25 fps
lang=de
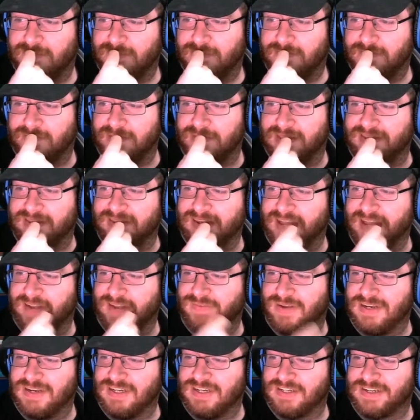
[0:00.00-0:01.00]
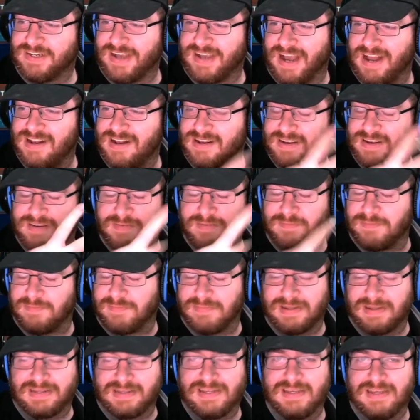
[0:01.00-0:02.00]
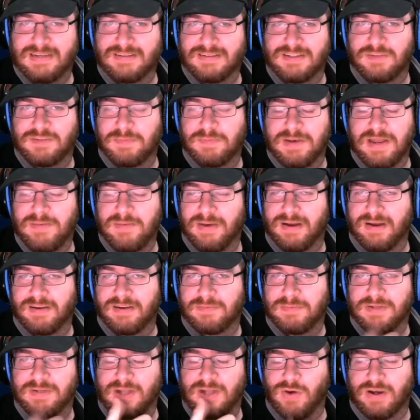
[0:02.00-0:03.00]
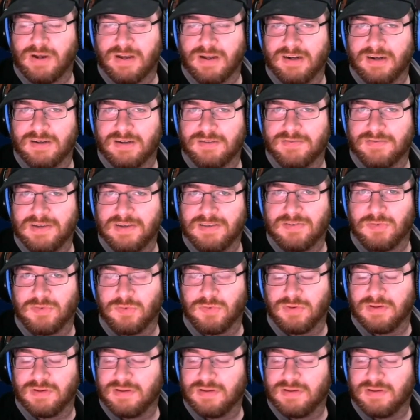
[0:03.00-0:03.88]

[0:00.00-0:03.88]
Wir sind etwa nicht geil. Matthias, ich bin immer. Ich bin dauergeil, das weißt du.